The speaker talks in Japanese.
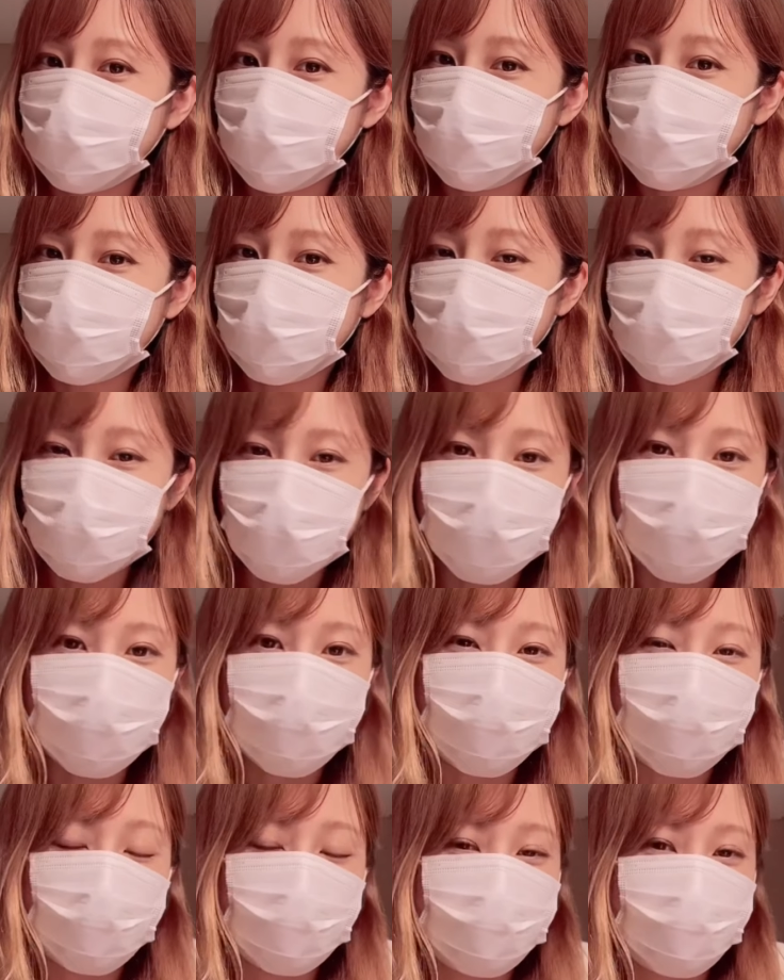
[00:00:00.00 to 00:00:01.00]
それで
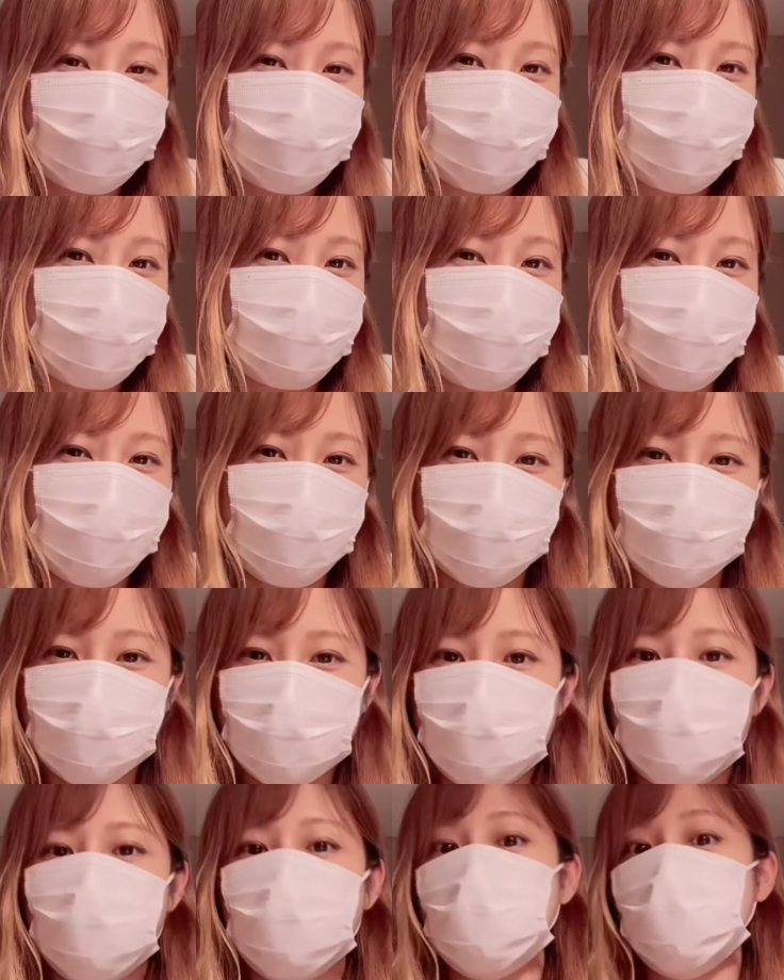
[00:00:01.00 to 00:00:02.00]
一泊してから
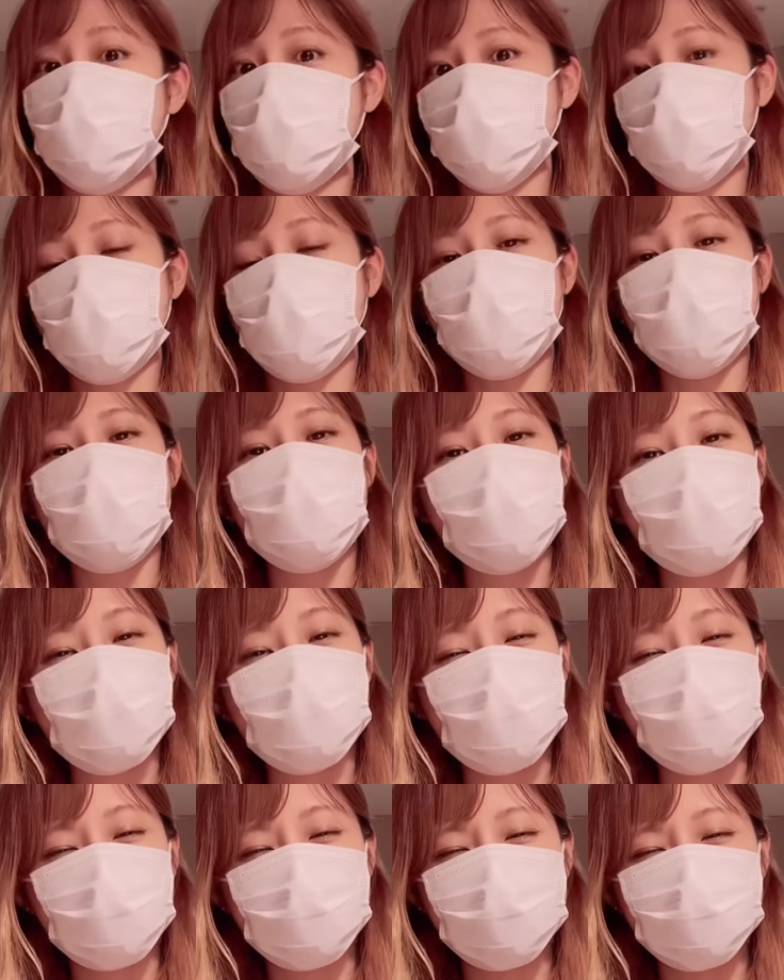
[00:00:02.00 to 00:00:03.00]
帰ろうかなと思っ
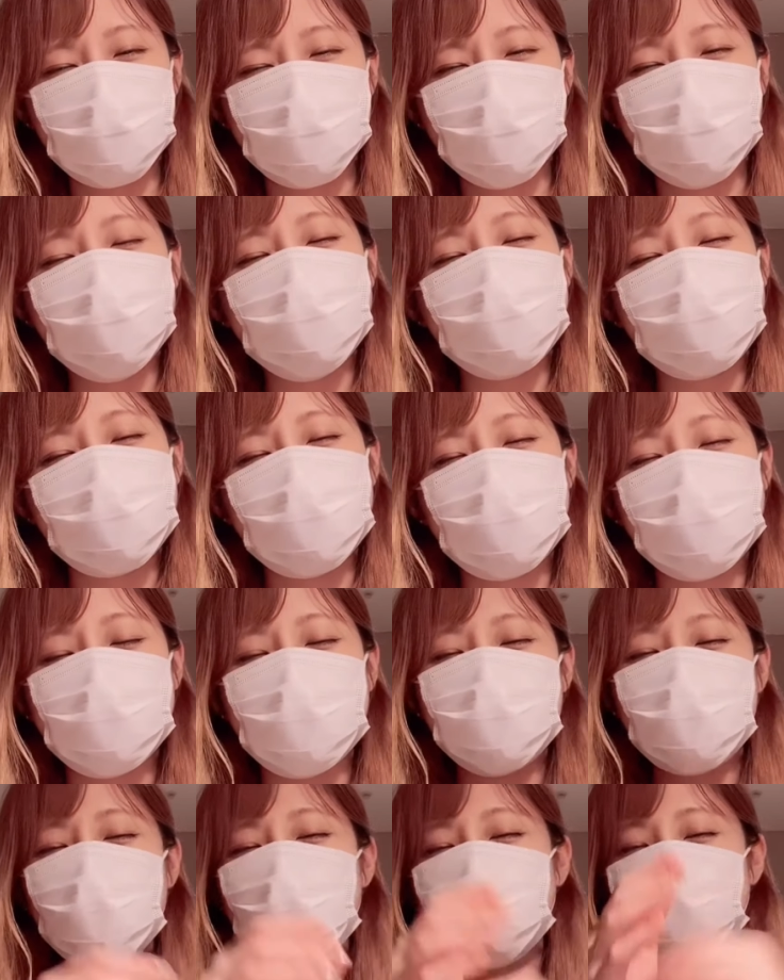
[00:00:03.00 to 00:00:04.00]
てます。皆さん
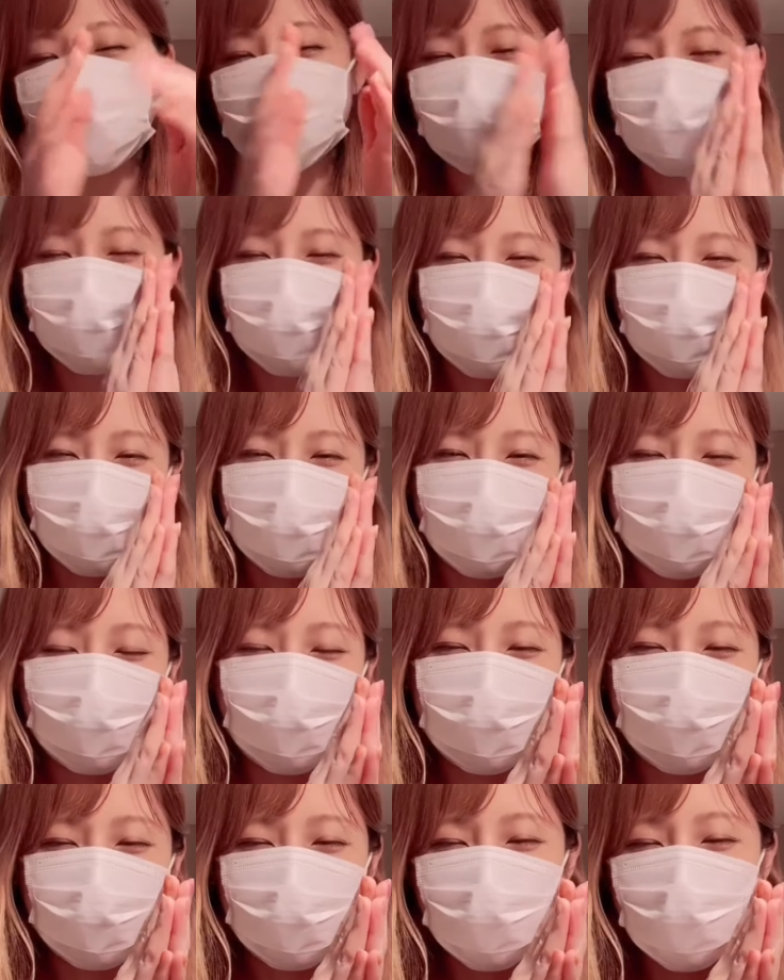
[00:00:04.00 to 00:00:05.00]
生放送ちょっとね、
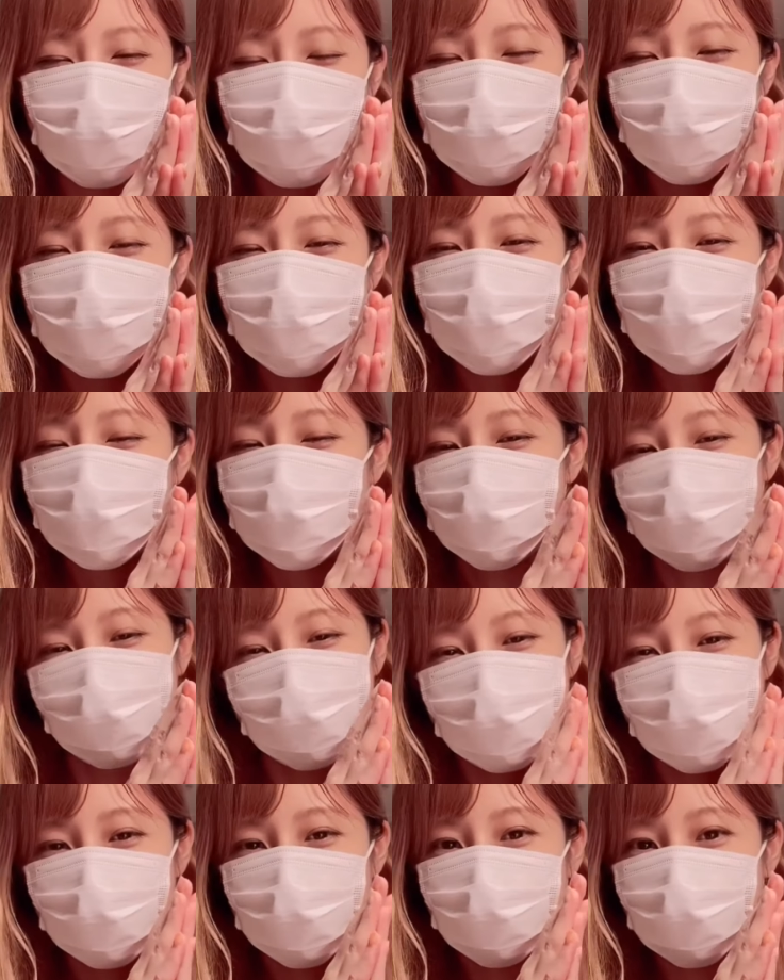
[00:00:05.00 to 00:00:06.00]
お休みし
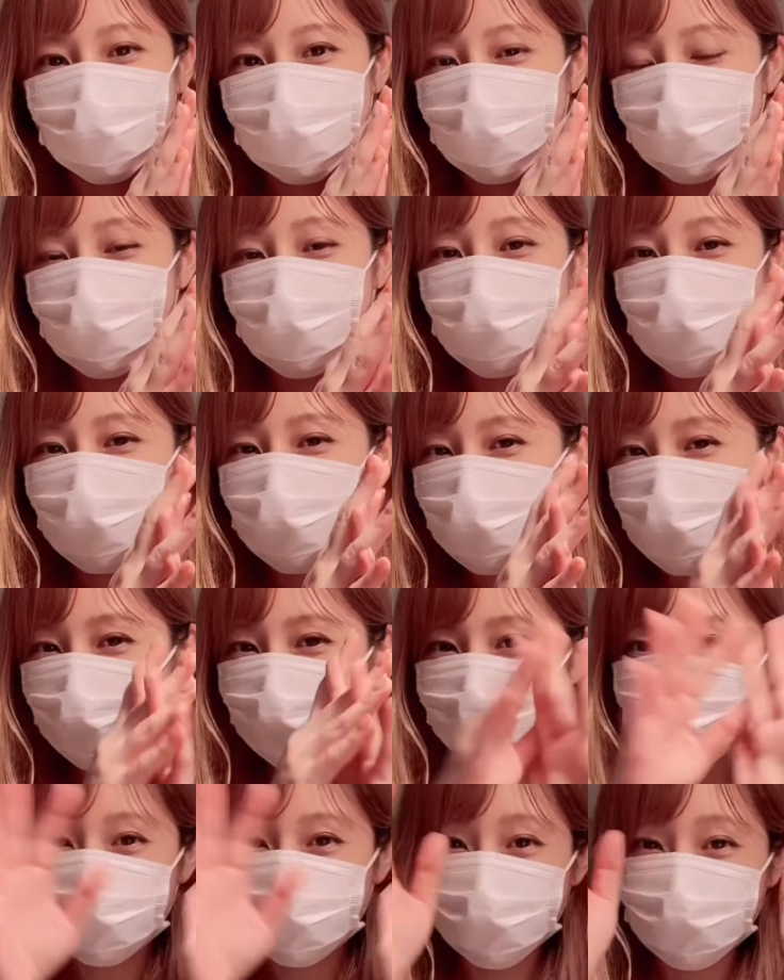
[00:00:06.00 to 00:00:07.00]
ちゃってるんですけど、
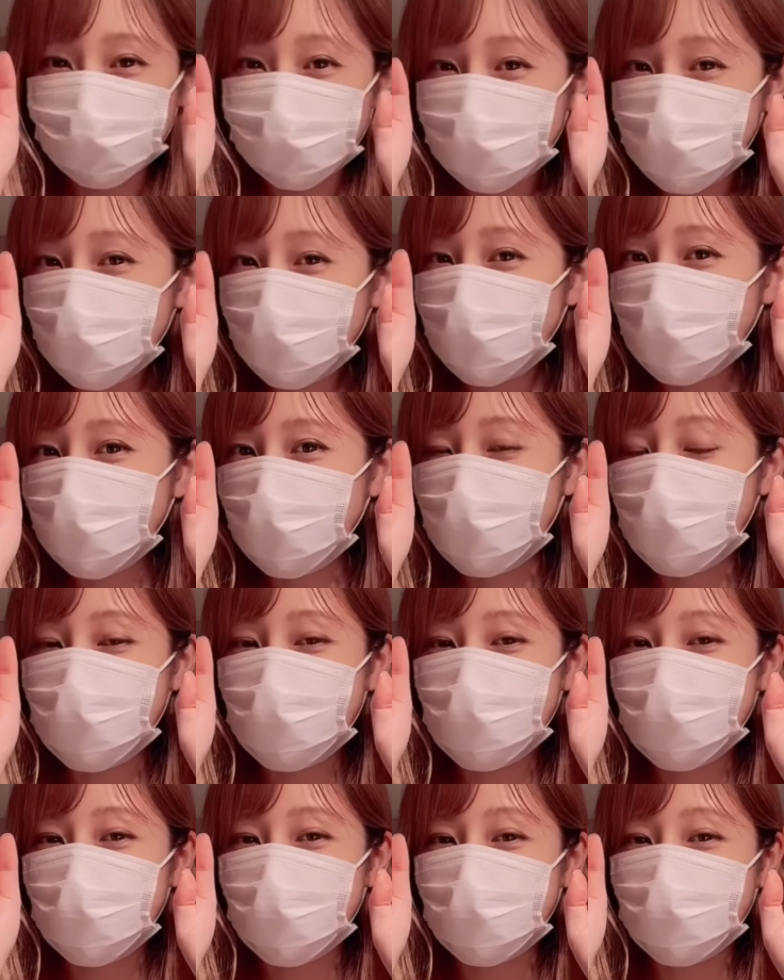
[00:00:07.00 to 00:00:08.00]

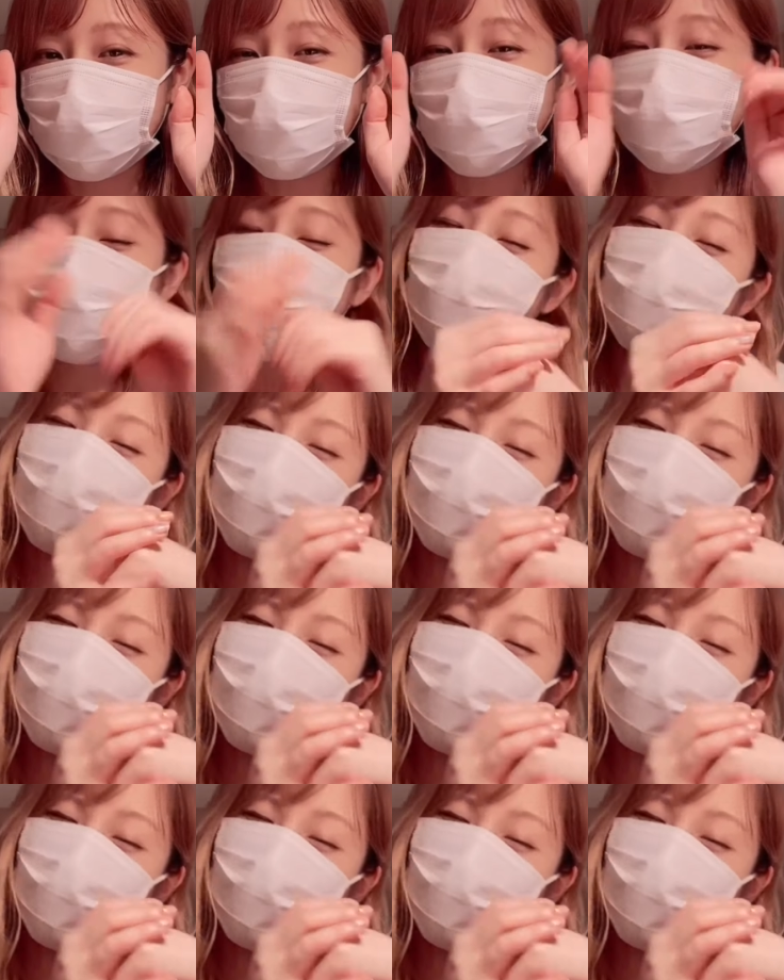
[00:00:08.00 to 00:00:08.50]
えー、まあ、動